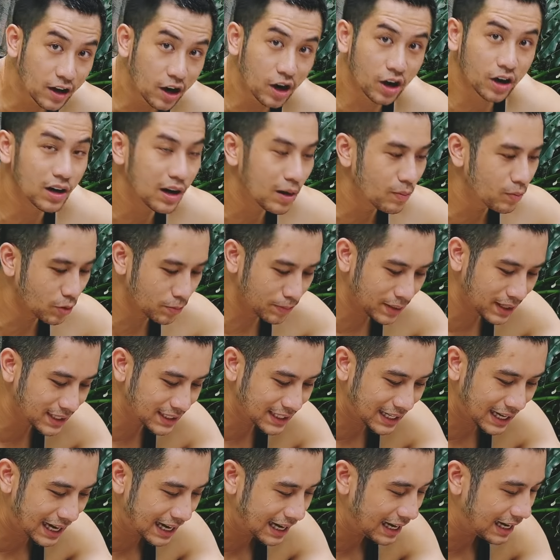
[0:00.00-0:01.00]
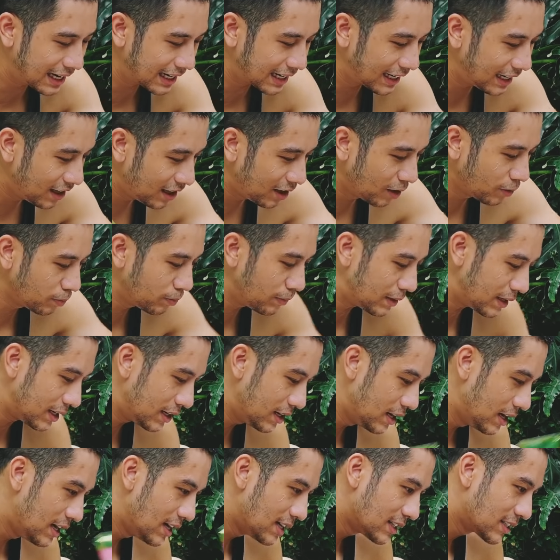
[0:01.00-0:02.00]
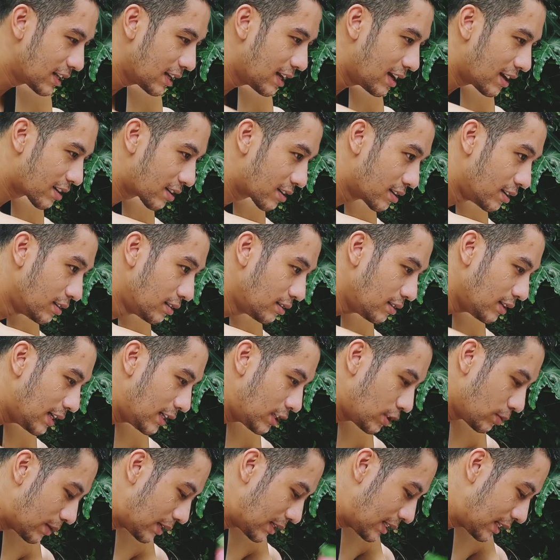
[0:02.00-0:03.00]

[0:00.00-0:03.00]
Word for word: nói, lông của Matcha là cái lông mà rất là cứng nên chúng